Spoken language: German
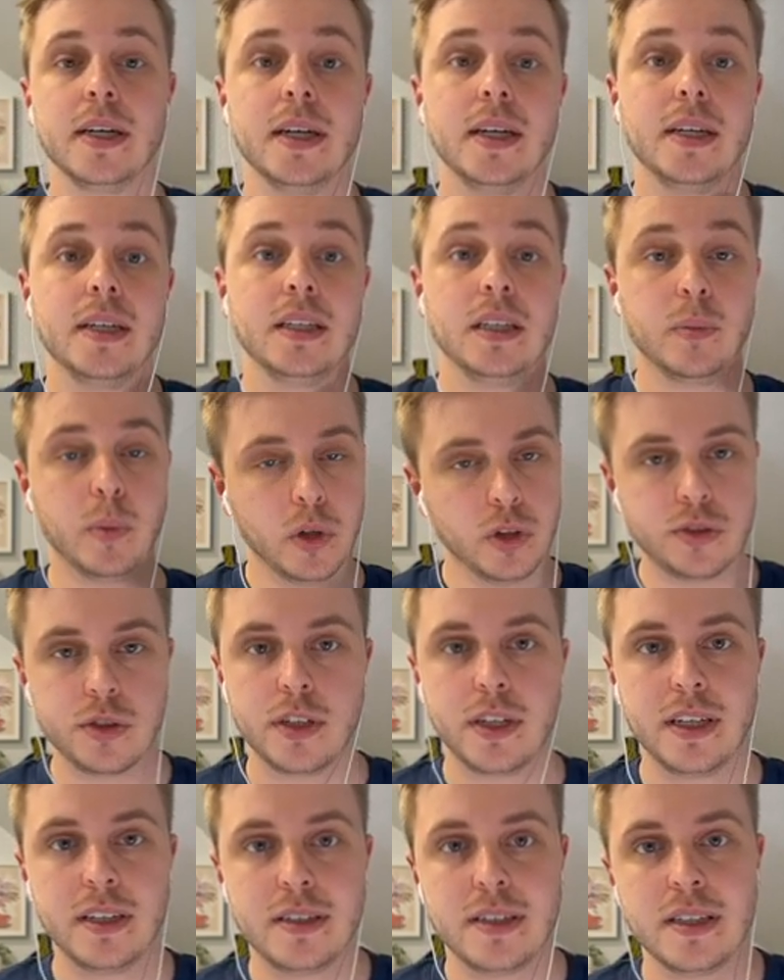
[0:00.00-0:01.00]
Die
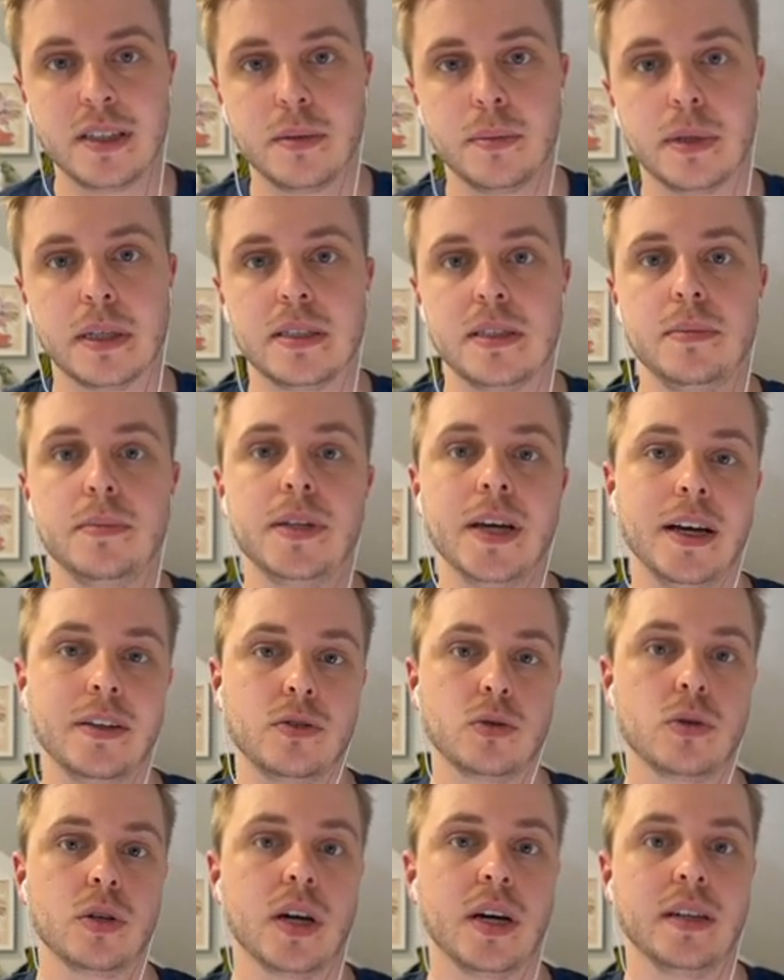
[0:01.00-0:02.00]
Bronzetickets sind im Prinzip dazu
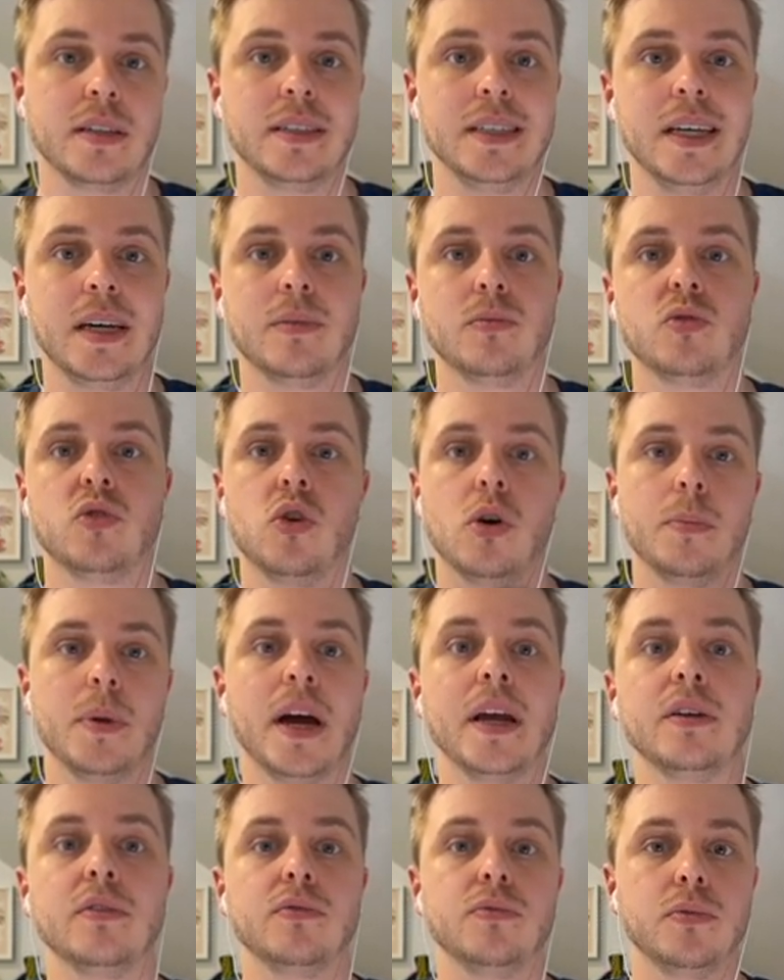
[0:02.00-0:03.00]
da, dir im Job einen
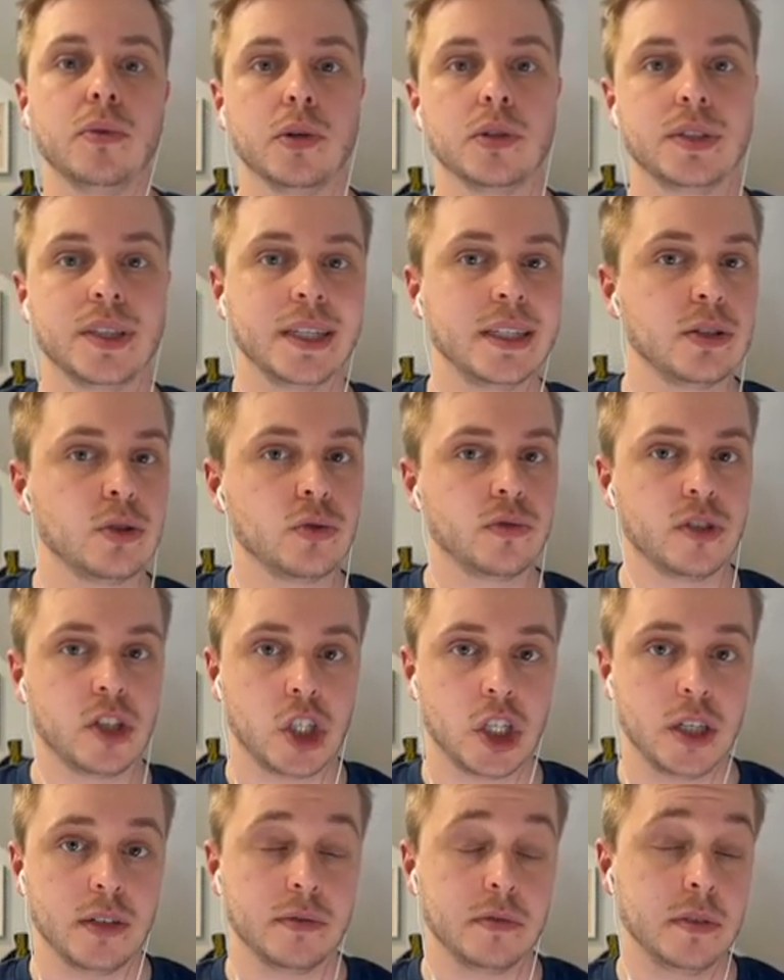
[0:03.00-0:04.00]
Vorteil zu
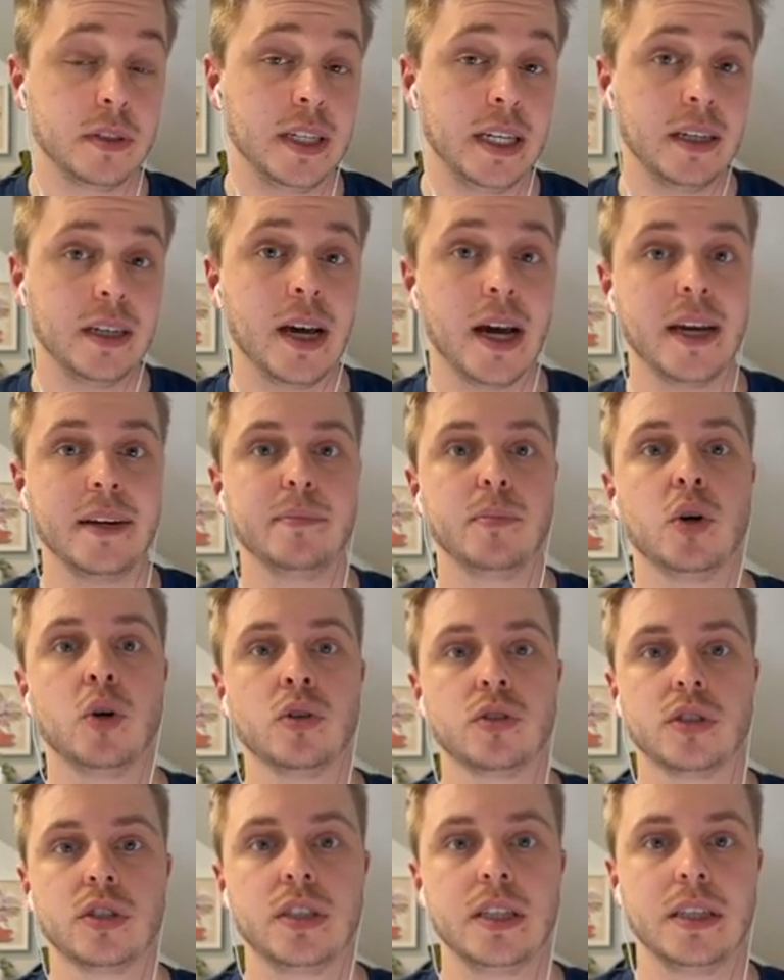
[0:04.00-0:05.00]
verschaffen. Denn ein
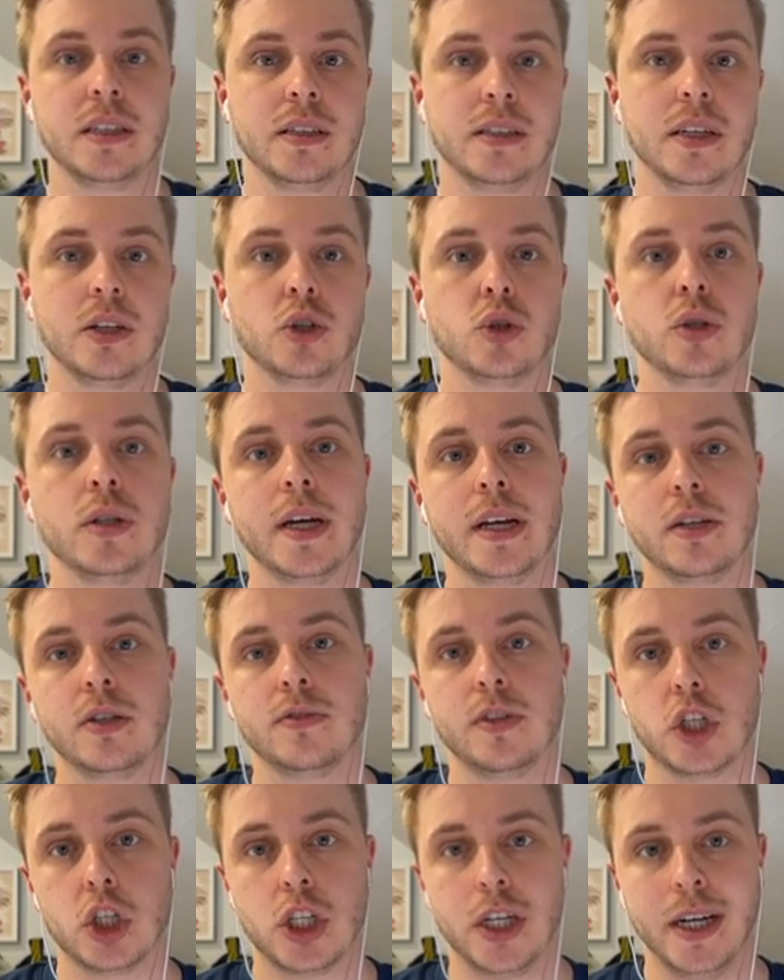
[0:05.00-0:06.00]
Bronzeticket erhöht deine
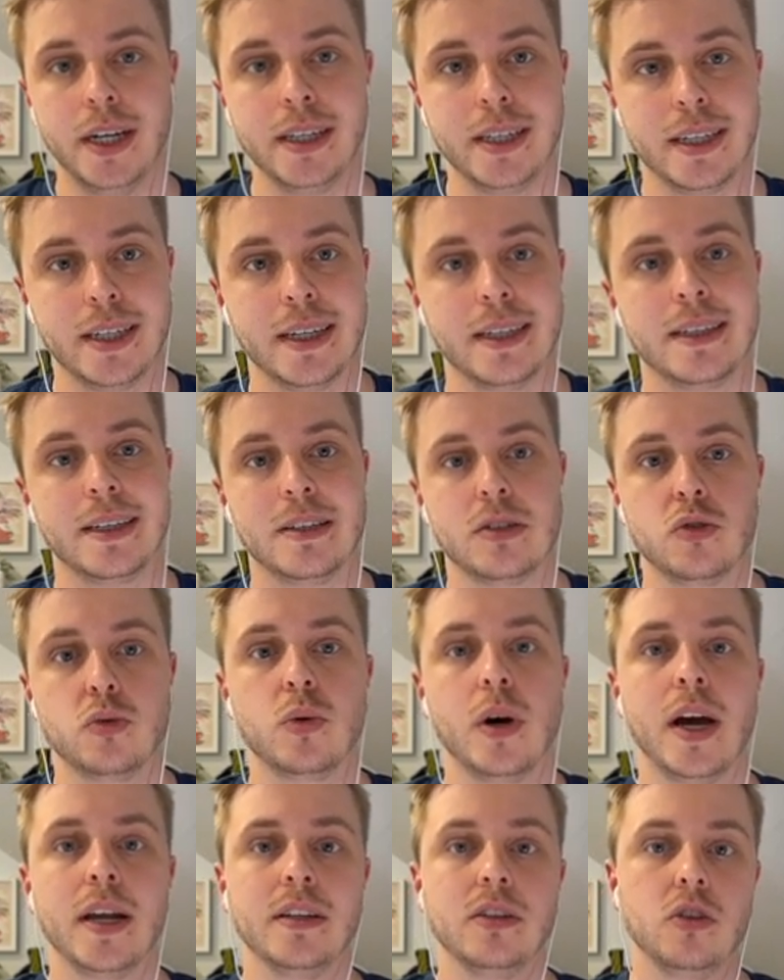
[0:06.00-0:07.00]
Wahrscheinlichkeit, dass du
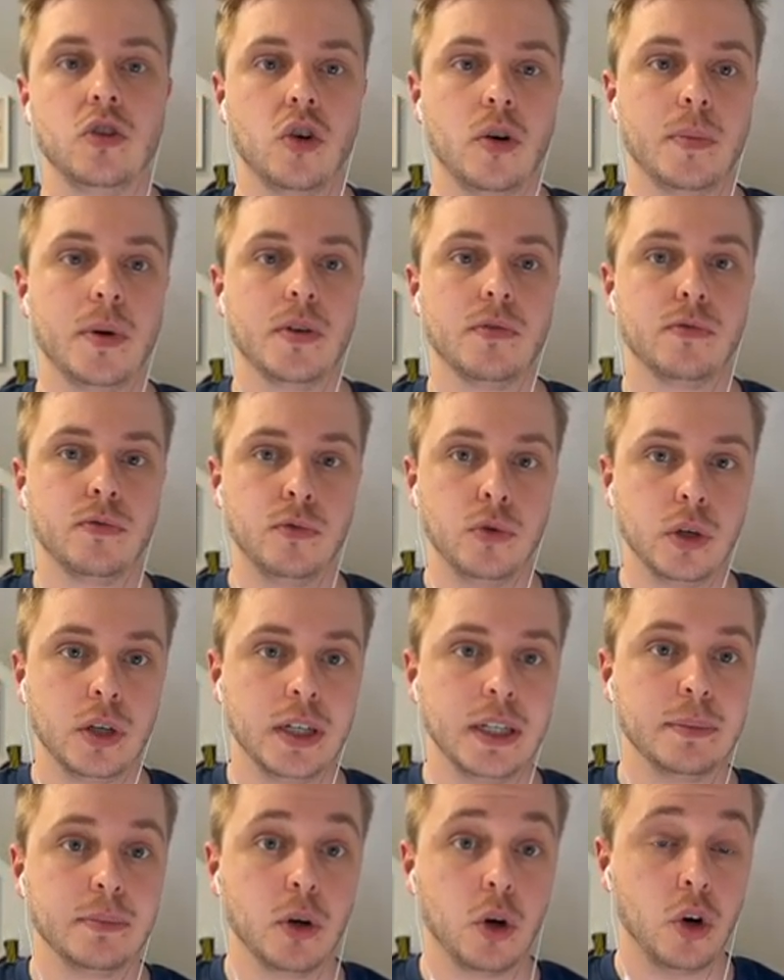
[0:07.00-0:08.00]
einen Job wirklich
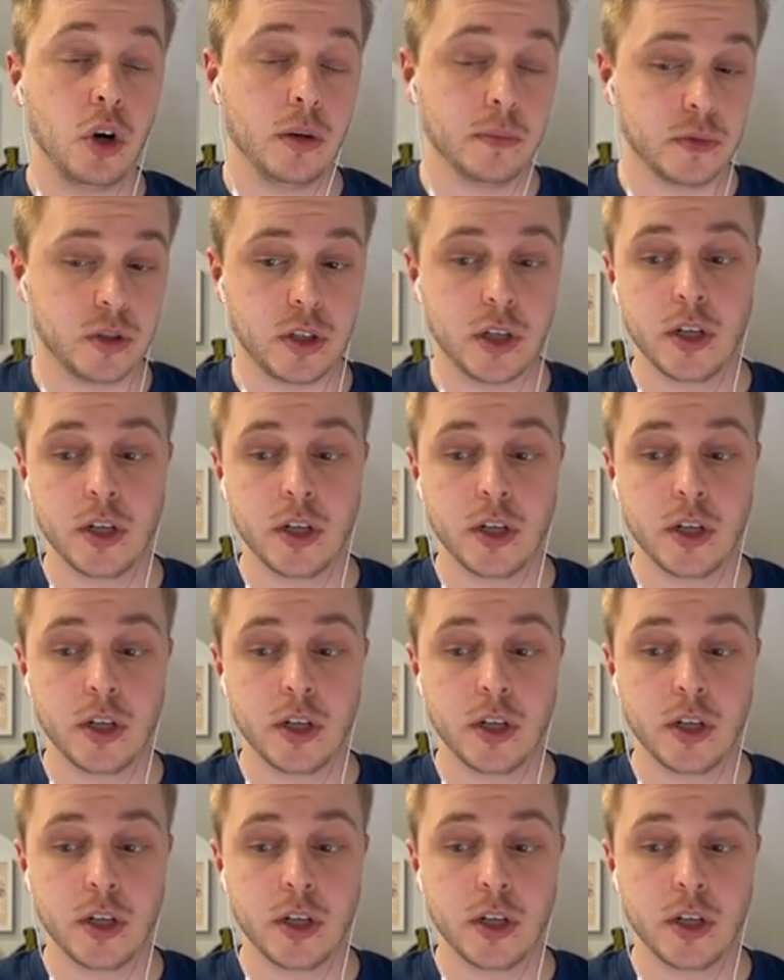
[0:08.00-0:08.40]
bekommst.